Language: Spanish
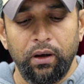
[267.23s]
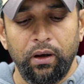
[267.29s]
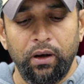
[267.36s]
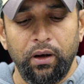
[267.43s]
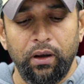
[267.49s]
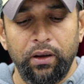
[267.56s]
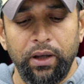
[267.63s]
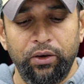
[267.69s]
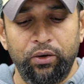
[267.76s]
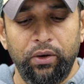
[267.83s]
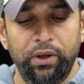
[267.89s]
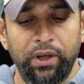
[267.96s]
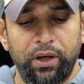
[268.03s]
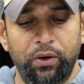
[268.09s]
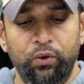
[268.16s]
Dentro del
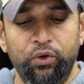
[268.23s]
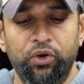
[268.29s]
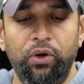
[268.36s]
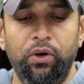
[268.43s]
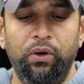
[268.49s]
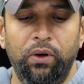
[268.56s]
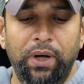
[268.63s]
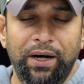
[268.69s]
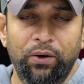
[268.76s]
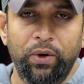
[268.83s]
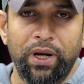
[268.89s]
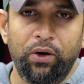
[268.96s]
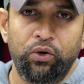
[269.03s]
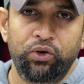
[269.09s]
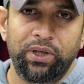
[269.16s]
discurso, algunas
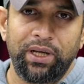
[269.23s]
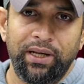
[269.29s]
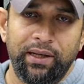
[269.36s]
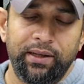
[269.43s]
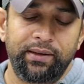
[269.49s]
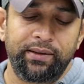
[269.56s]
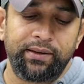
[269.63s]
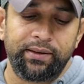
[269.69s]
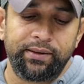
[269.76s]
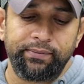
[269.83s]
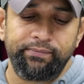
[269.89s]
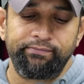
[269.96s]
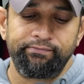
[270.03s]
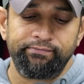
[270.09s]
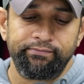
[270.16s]
cosas
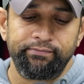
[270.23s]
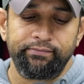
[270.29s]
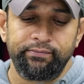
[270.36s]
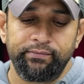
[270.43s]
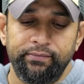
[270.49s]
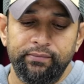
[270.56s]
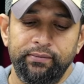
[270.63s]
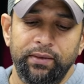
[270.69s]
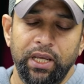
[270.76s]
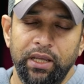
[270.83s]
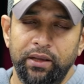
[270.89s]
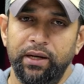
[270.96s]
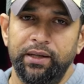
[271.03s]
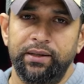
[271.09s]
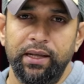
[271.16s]

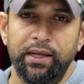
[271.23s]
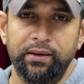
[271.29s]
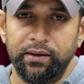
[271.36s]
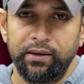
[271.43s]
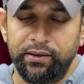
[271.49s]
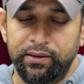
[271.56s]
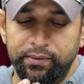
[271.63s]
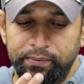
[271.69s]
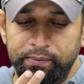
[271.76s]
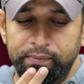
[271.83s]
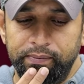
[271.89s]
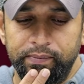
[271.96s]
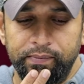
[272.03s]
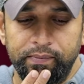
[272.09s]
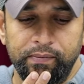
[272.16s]
interesantes,
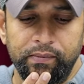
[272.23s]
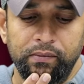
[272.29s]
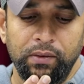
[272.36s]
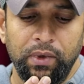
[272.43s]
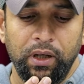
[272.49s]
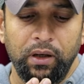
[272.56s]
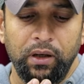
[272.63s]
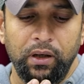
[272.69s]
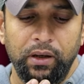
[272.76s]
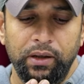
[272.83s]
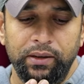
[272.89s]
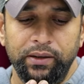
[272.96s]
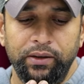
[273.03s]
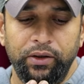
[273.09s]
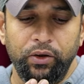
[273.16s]
en el
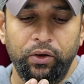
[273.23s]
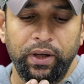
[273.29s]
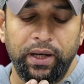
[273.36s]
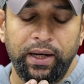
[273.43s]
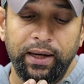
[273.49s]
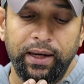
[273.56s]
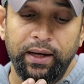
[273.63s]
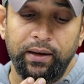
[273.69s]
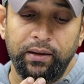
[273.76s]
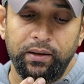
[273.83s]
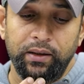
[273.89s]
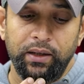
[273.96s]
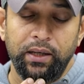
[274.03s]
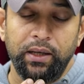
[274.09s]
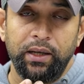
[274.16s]
sentido de que
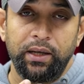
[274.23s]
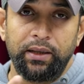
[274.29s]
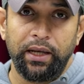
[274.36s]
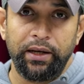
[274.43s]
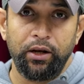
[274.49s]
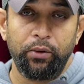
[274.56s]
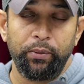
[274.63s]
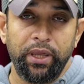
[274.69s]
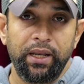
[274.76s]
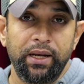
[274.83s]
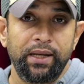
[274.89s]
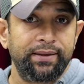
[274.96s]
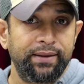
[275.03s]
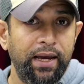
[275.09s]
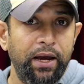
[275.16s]
Danilo Medina
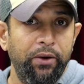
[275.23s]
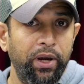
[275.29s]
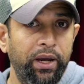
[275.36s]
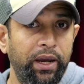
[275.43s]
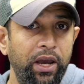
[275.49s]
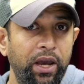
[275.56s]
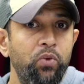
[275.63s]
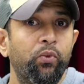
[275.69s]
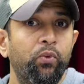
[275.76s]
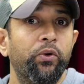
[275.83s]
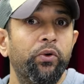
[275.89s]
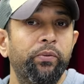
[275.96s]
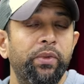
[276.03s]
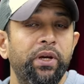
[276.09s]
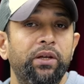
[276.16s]
sabe que hay un
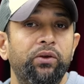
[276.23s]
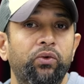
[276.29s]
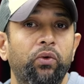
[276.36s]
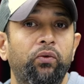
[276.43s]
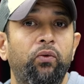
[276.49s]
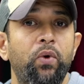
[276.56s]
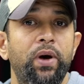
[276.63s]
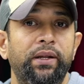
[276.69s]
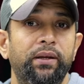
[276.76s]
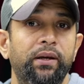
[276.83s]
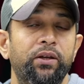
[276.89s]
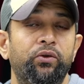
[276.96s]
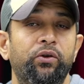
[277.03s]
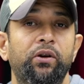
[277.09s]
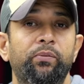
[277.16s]
movimiento fuerte
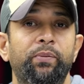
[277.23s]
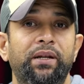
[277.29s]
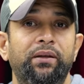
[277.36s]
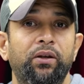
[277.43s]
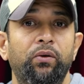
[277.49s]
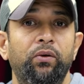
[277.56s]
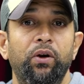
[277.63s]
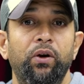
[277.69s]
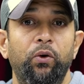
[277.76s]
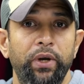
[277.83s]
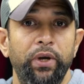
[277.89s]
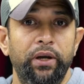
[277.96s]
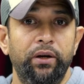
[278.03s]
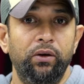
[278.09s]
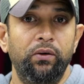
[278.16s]
dentro del partido de
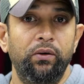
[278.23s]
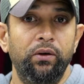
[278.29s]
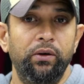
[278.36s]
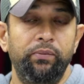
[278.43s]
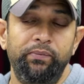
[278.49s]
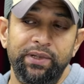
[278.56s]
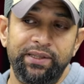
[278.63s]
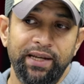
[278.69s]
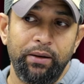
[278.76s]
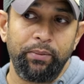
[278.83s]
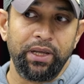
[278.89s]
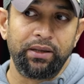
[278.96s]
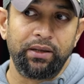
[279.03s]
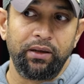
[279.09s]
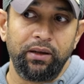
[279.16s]
gobierno,
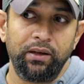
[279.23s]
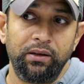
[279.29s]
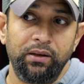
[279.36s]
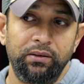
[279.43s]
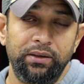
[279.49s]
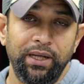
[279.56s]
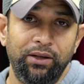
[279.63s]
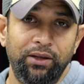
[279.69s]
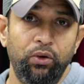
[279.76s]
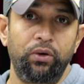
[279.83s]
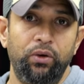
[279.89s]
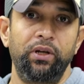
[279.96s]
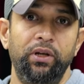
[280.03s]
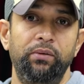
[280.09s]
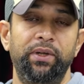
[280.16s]
especialmente del sector
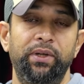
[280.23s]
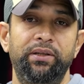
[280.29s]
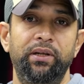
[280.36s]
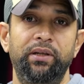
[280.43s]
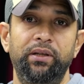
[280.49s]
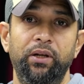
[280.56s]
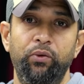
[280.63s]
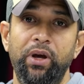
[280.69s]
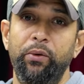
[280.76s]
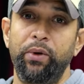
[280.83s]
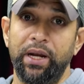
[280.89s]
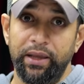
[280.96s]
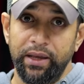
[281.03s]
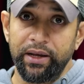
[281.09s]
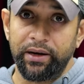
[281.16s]
del presidente Luis
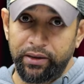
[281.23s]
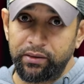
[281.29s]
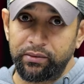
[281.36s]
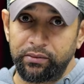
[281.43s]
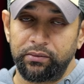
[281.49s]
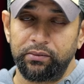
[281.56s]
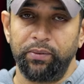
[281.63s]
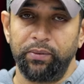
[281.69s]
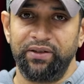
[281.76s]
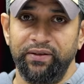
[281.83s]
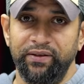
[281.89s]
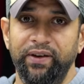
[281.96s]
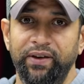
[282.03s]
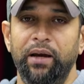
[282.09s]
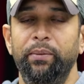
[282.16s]
Abinader,
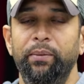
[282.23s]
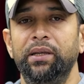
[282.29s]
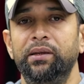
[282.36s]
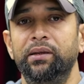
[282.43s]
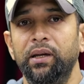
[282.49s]
específicamente,